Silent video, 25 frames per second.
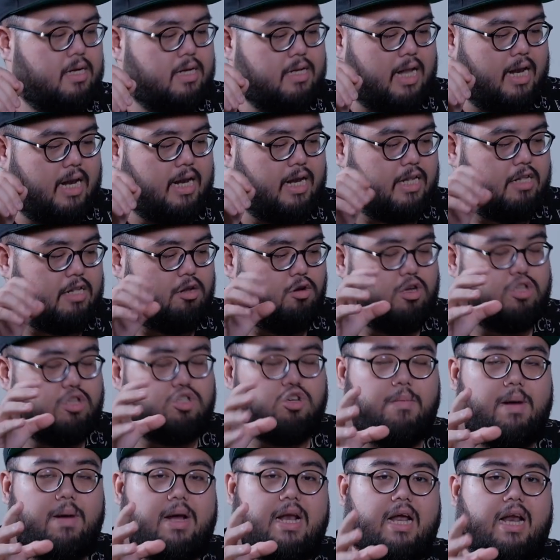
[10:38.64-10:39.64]
tadi kita udah
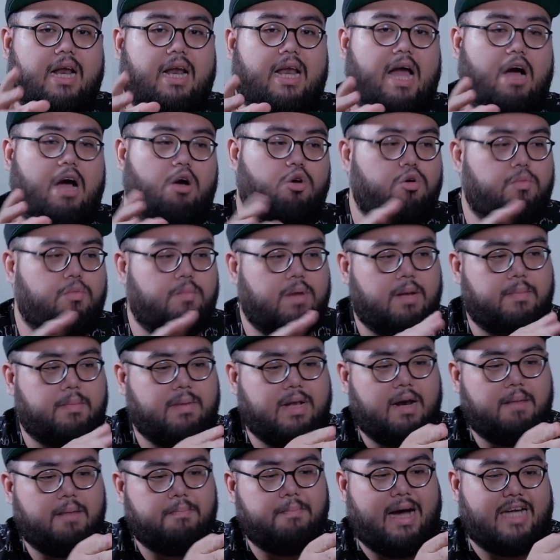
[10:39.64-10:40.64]
coba dengan lagu
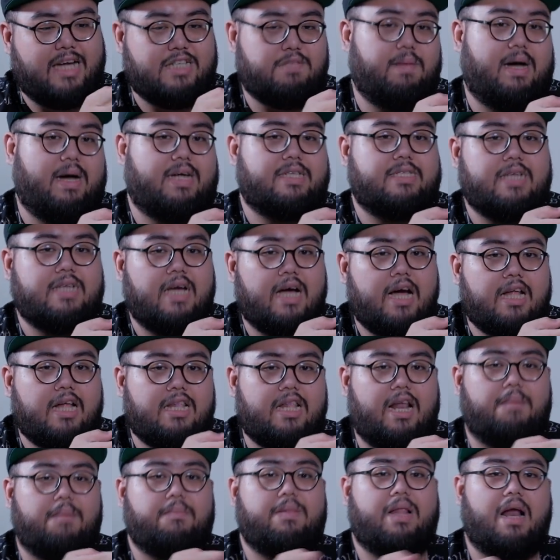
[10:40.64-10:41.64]
bener-bener bass-bassnya
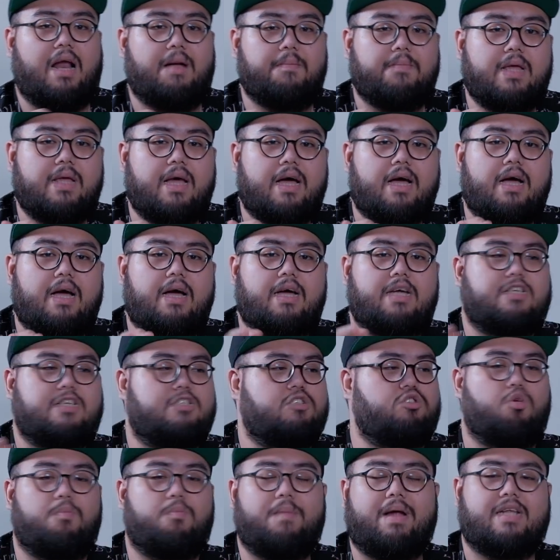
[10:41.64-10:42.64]
drum-drumnya
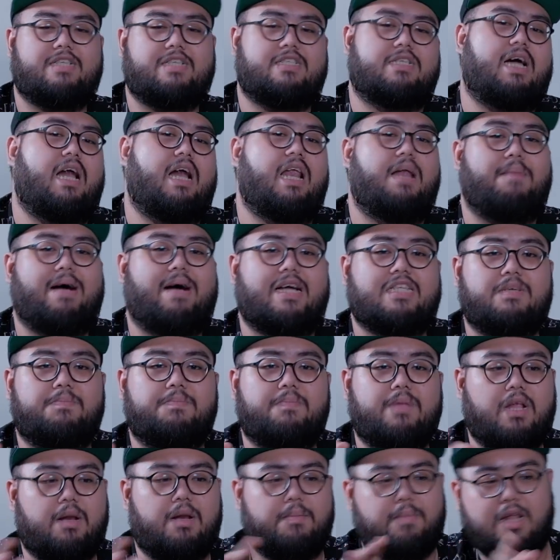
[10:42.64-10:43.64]
instrumen segala macam
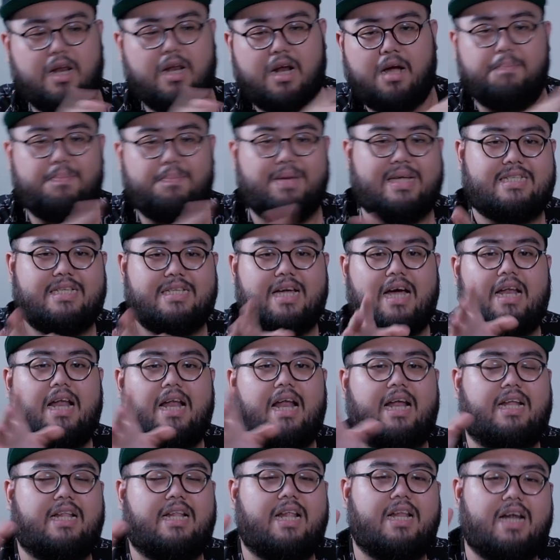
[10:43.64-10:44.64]
bener-bener kepisah dan
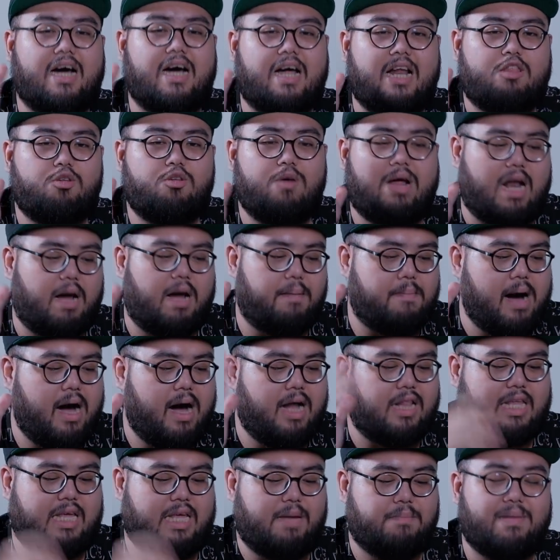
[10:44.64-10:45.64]
kita denger tuh enak
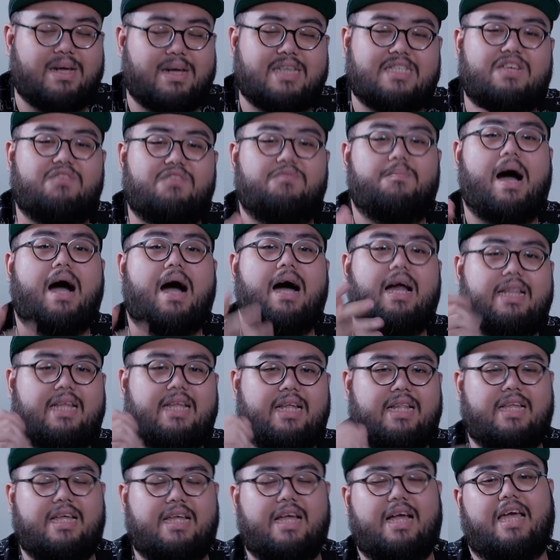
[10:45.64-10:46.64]
banget imersif banget
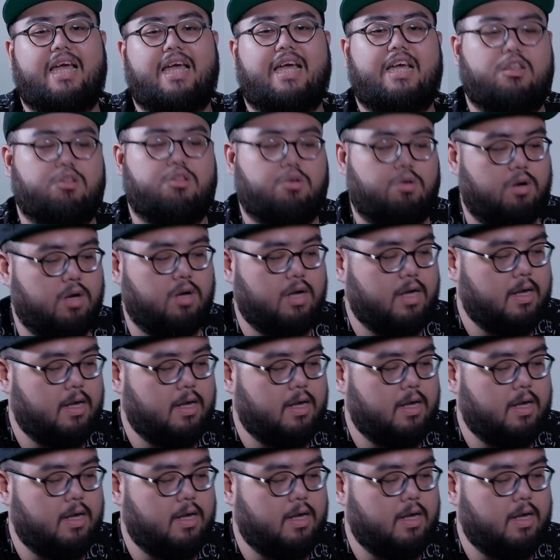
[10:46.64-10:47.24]
intinya kayak gitu